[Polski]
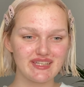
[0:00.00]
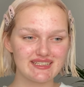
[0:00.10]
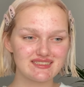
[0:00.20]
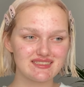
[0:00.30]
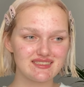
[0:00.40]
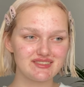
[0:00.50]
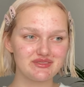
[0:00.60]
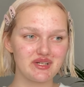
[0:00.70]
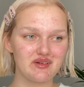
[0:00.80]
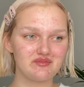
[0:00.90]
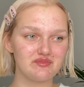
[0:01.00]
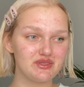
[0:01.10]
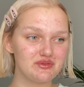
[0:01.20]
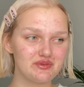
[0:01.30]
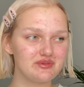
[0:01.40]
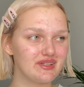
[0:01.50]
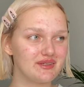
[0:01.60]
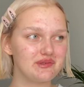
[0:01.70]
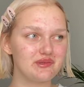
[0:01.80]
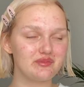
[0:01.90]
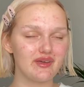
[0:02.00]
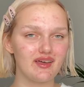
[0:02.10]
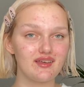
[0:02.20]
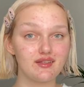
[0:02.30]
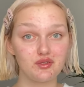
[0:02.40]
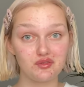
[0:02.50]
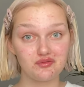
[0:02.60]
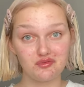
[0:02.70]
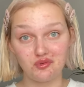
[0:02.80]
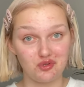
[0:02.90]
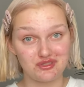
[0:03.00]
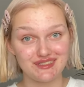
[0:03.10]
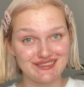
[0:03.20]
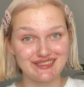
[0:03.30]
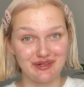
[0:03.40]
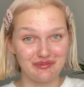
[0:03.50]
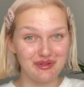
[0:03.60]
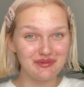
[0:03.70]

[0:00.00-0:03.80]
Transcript: teksty, szukam bitu na YouTubie i to łączę ze sobą.